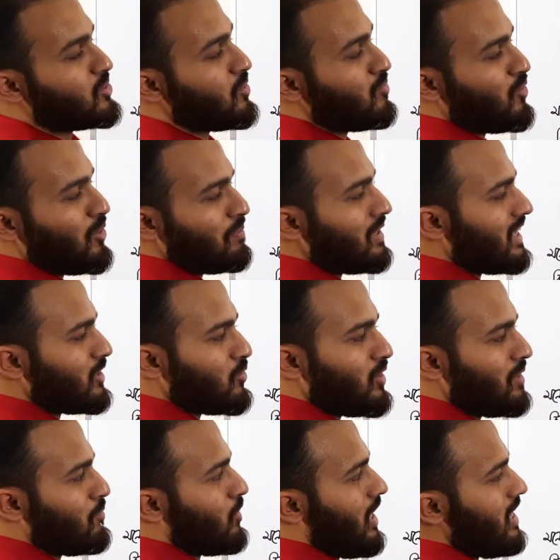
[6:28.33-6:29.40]
সো ফোর পিকে তো
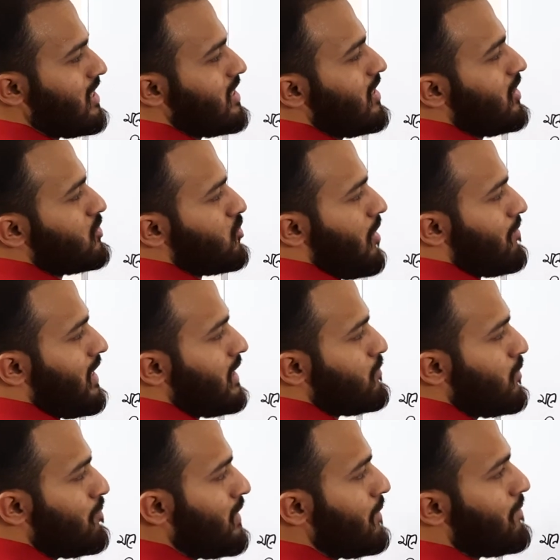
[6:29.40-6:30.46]
নিব না সো আমরা
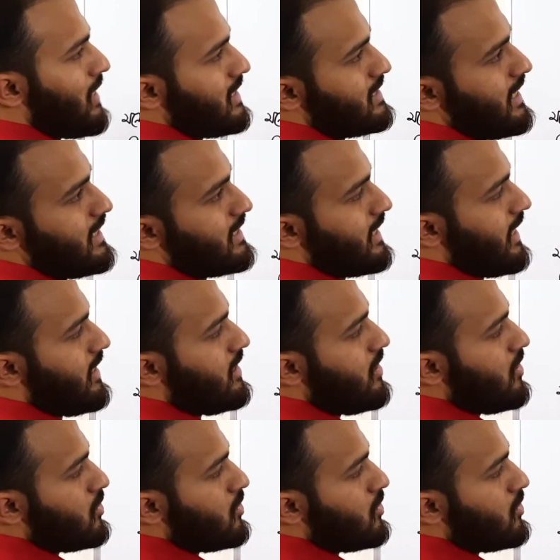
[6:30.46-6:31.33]
নিব পি প্লাস এইটকে